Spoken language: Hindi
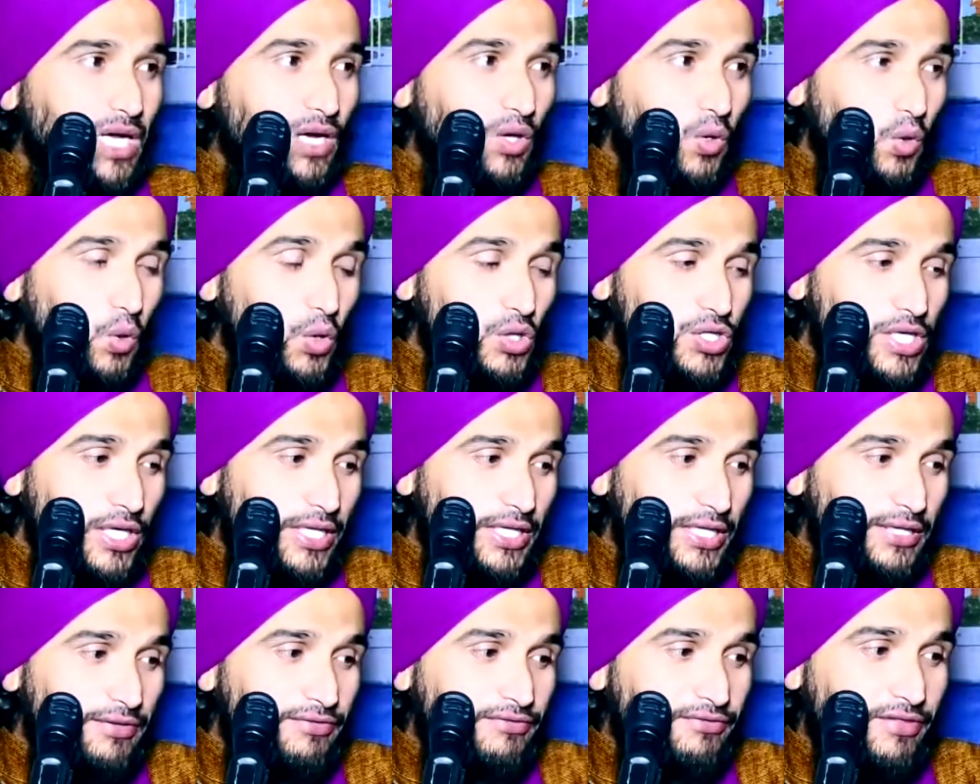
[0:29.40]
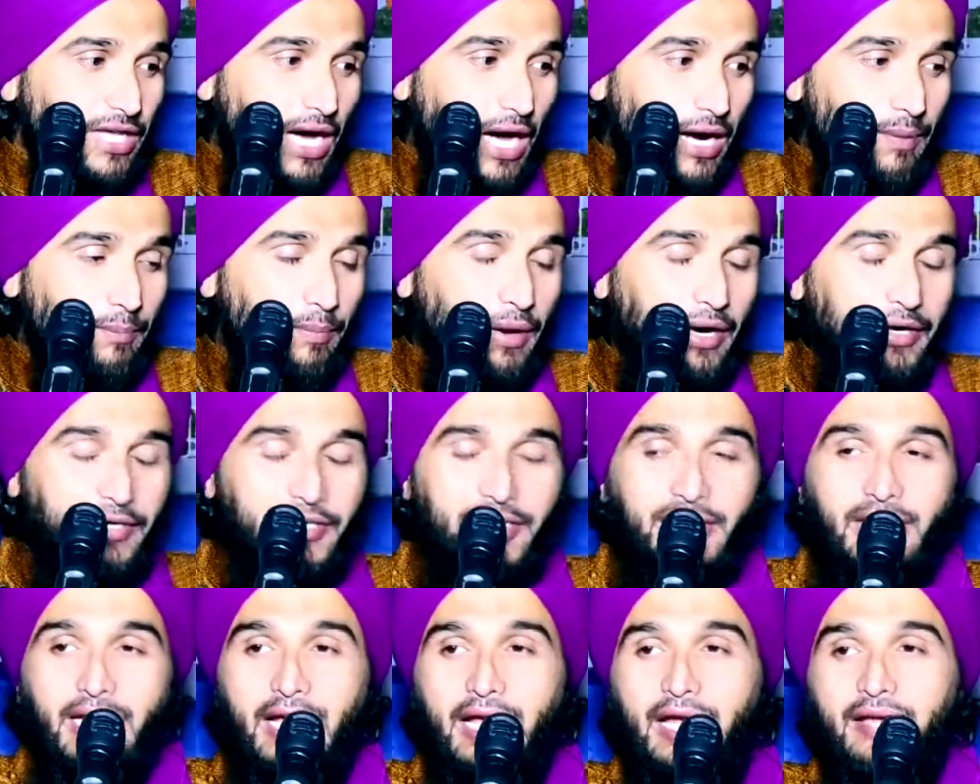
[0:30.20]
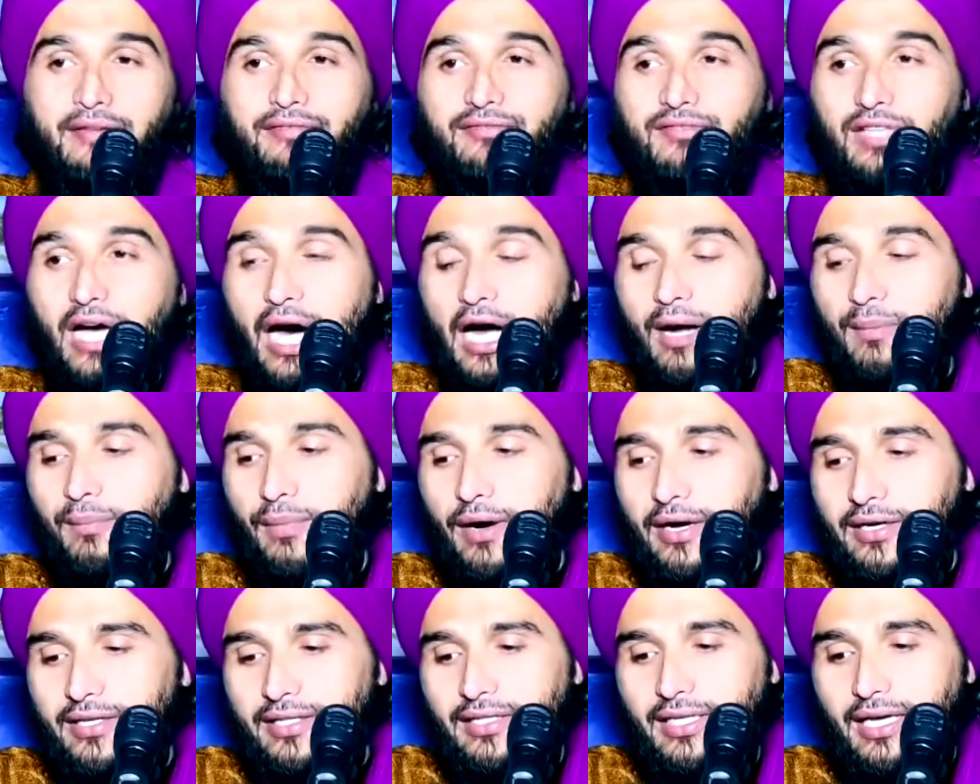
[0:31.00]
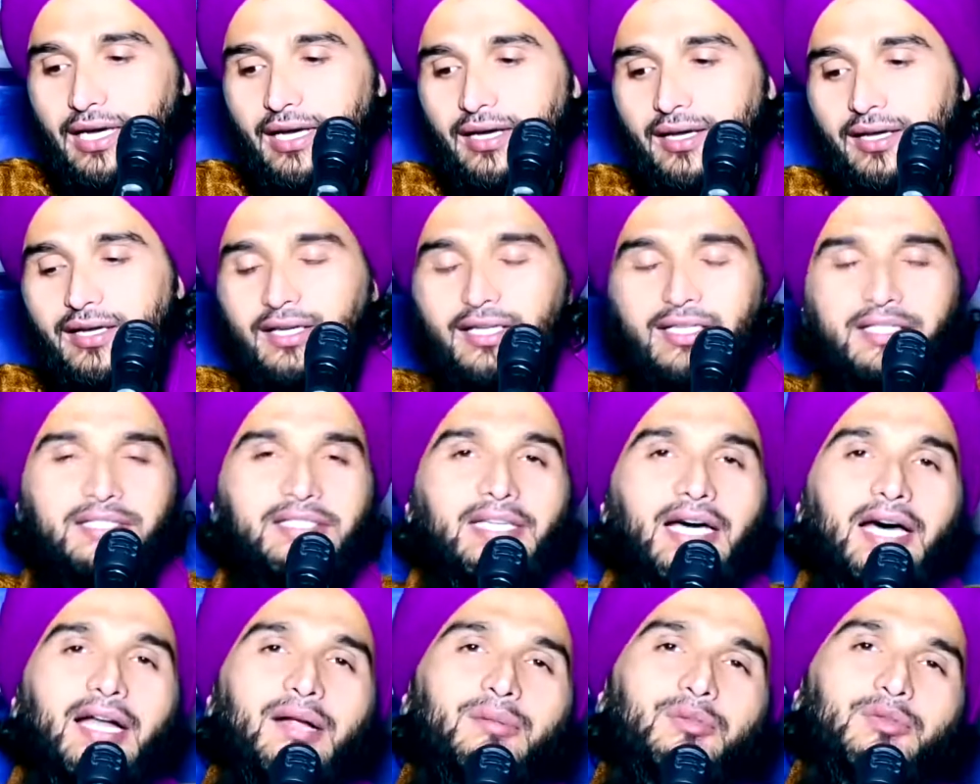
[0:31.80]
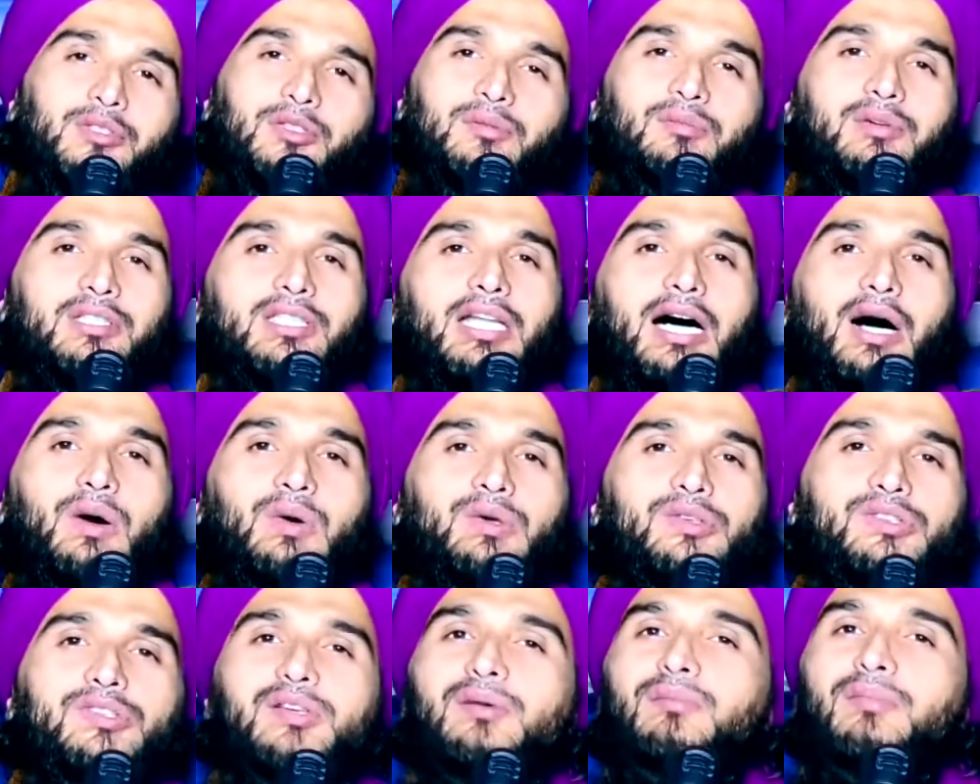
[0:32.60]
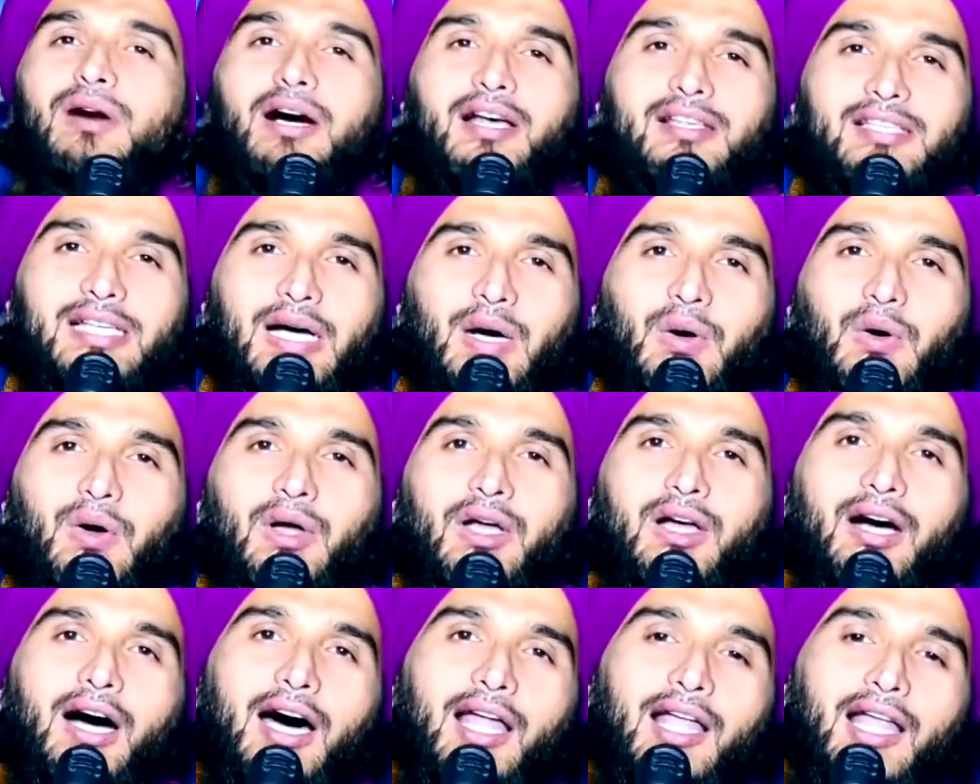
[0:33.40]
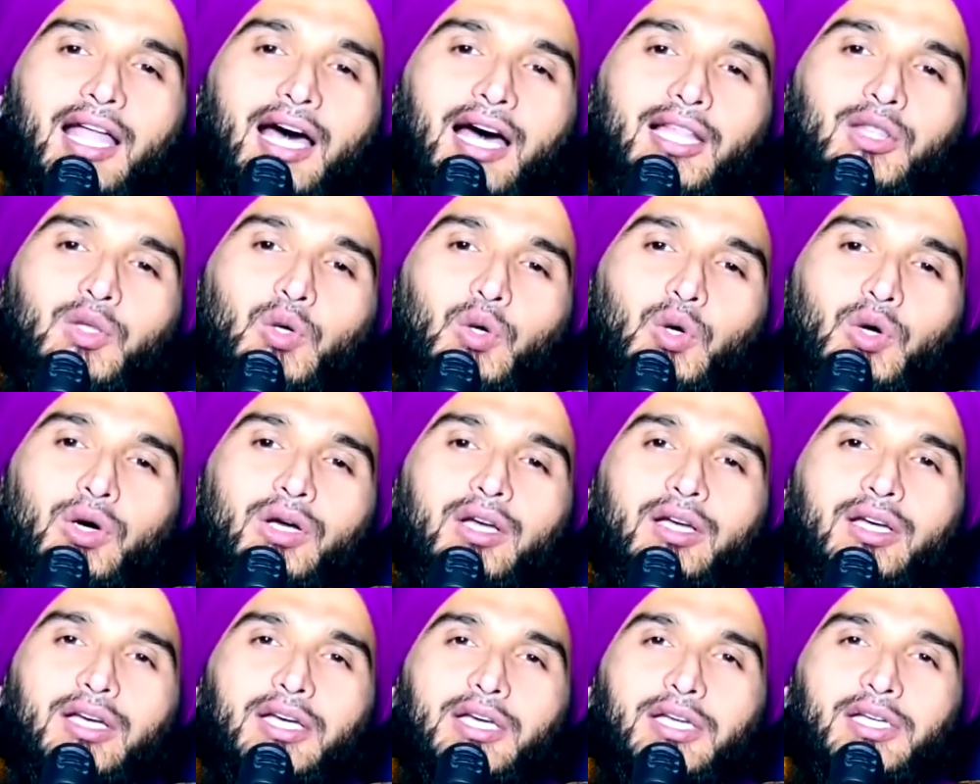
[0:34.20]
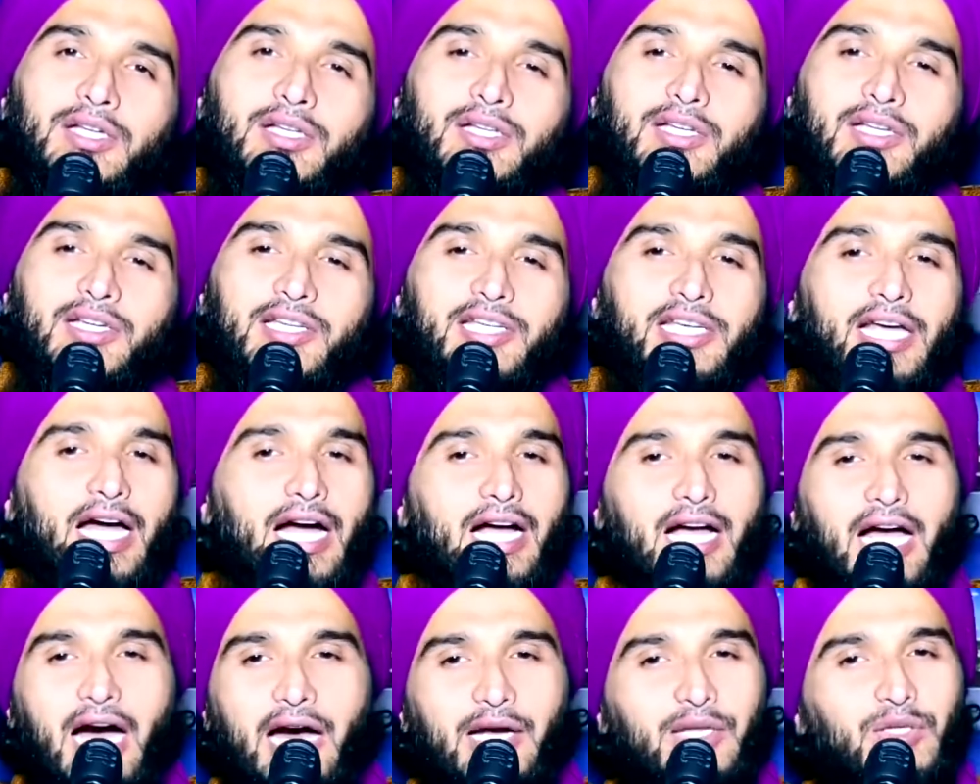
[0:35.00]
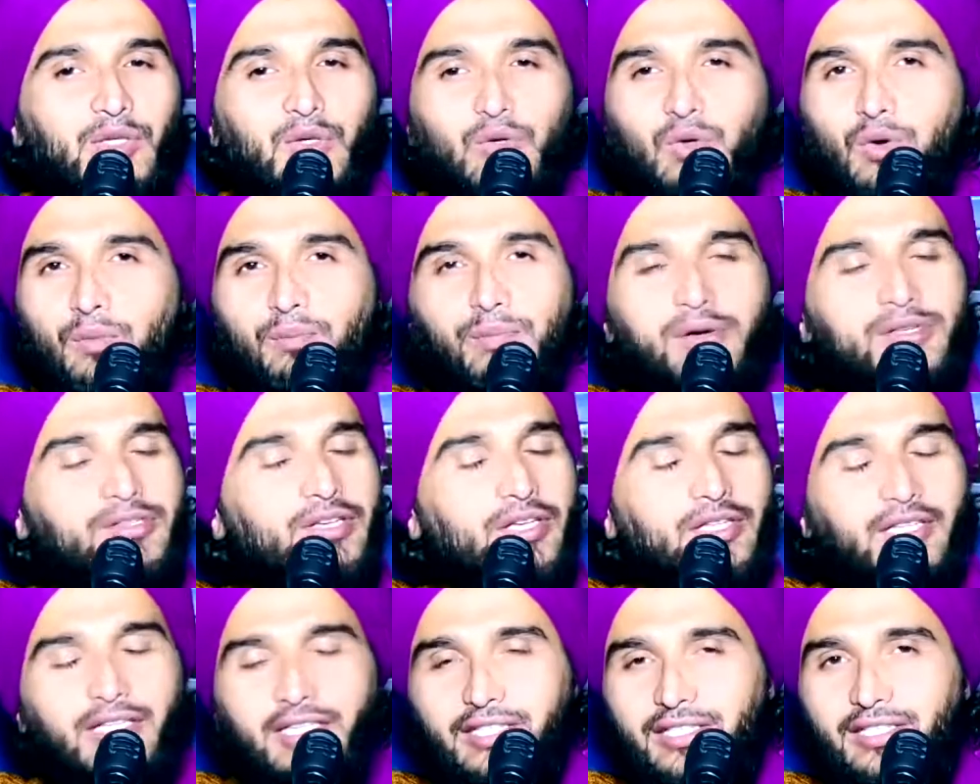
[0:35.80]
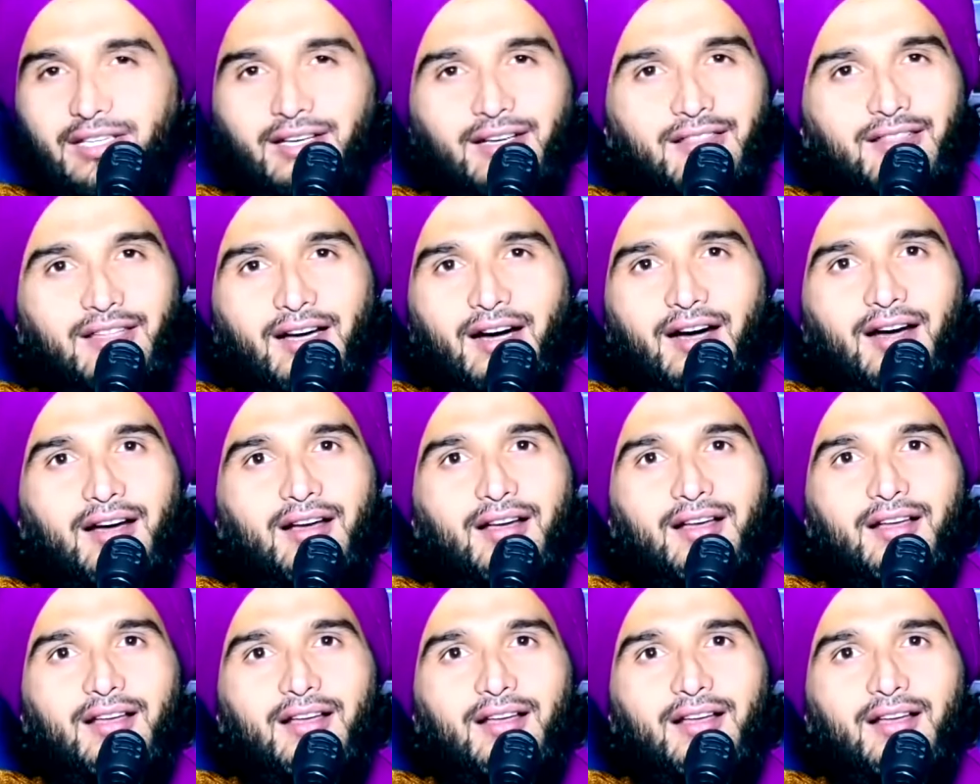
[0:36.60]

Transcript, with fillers: रोज़े की इफ़ार पार्टी है इफ़ार पार्टी है यारा मुझे बताओ इससे बाज आओ अल्लाह तो इन रियाकारियों को पसंद नहीं करता